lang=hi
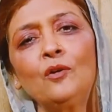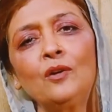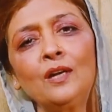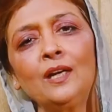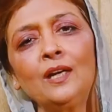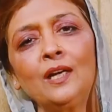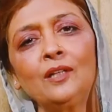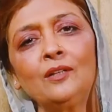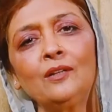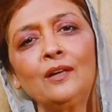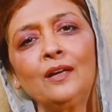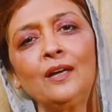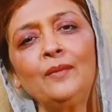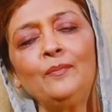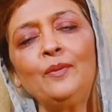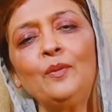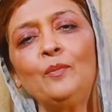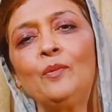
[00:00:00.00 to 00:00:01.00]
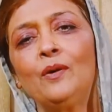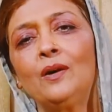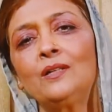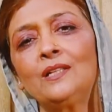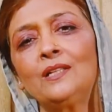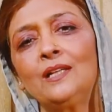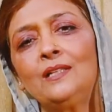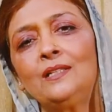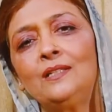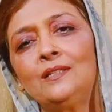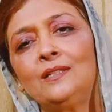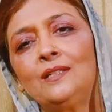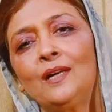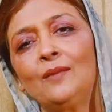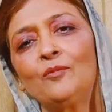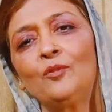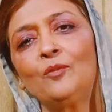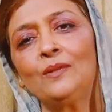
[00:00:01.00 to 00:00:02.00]
कुकिंग के दौरान भी बहुत सारी
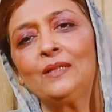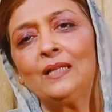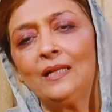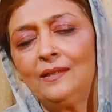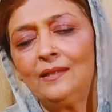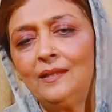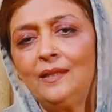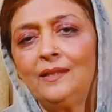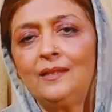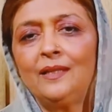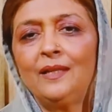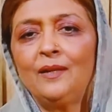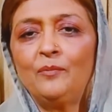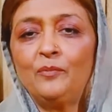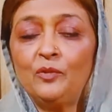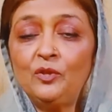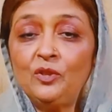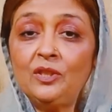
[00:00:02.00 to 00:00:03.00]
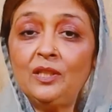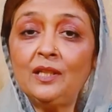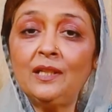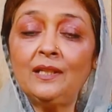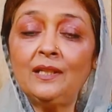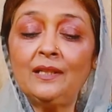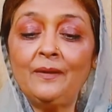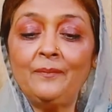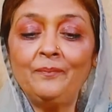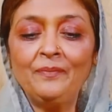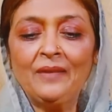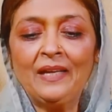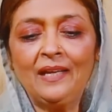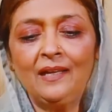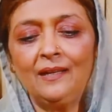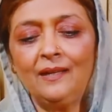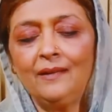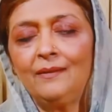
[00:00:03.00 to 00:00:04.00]
चीज़ें आपको बताते रहते हैं पूछते रहते हैं
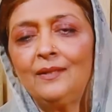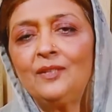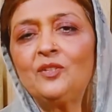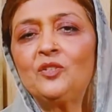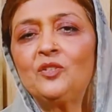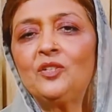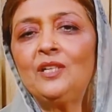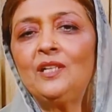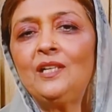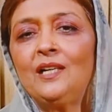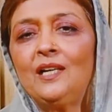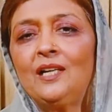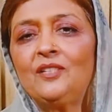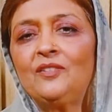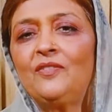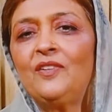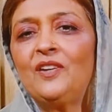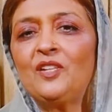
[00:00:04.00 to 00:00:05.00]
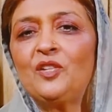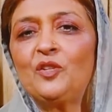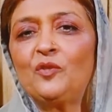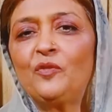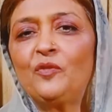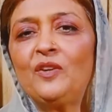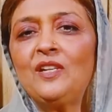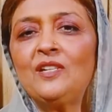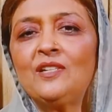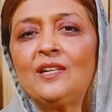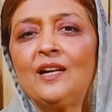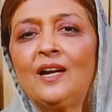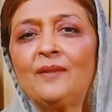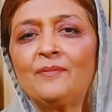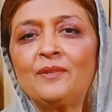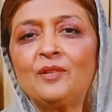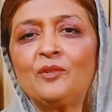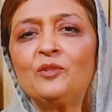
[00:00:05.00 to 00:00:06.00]
लेकिन मैंने सोचा नहीं आज फ़ेस टू फेस
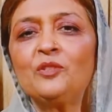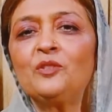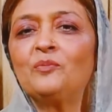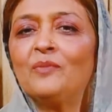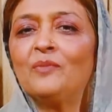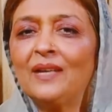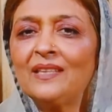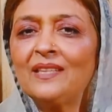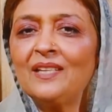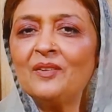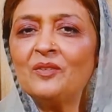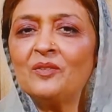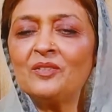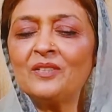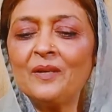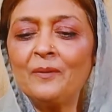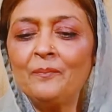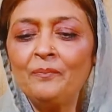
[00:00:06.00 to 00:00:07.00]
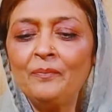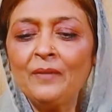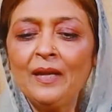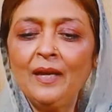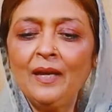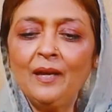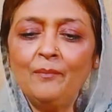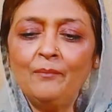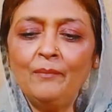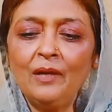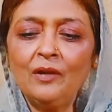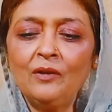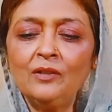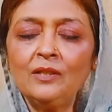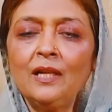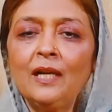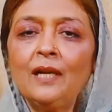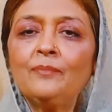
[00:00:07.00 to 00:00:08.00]
आपसे कुछ बातें हो जाए
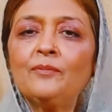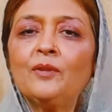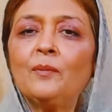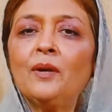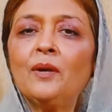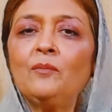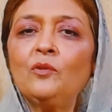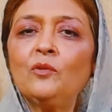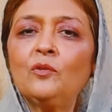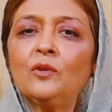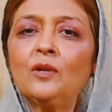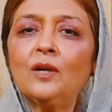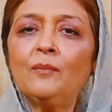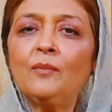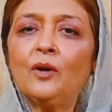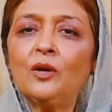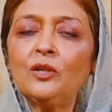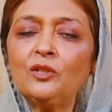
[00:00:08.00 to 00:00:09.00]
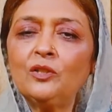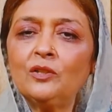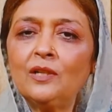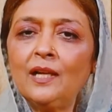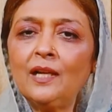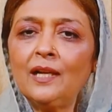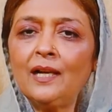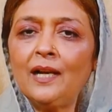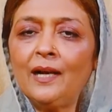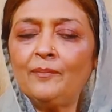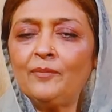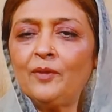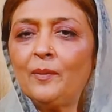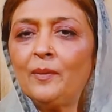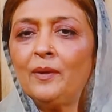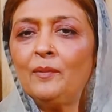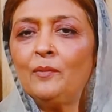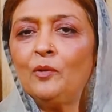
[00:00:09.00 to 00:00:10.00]
बिल्कुल जनाब तमाम लोगों का बहुत शुक्रिया कि आप
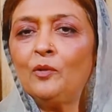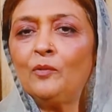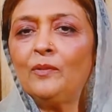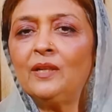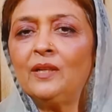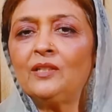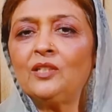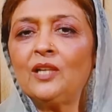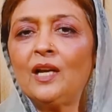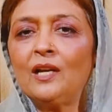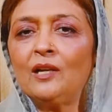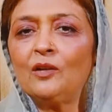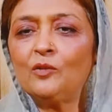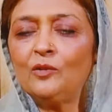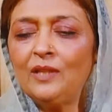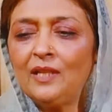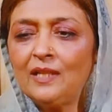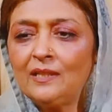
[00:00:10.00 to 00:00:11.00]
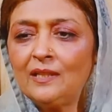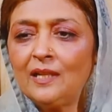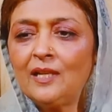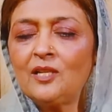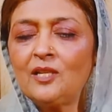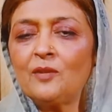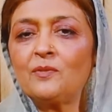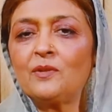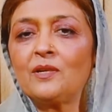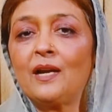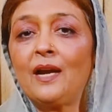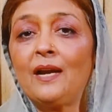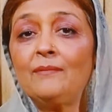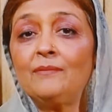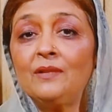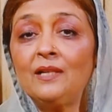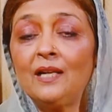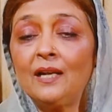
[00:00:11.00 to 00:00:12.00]
तमाम लोग मेरे चैनल को देखते हैं
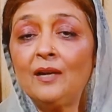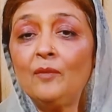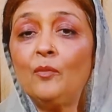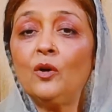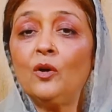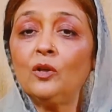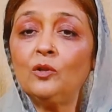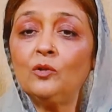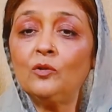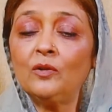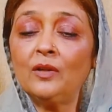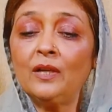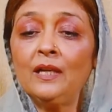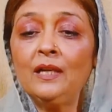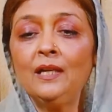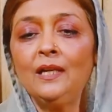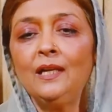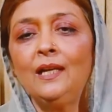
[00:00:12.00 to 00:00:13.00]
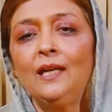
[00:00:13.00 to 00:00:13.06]
सब्सक्राइब किया है बहुत लोगों ने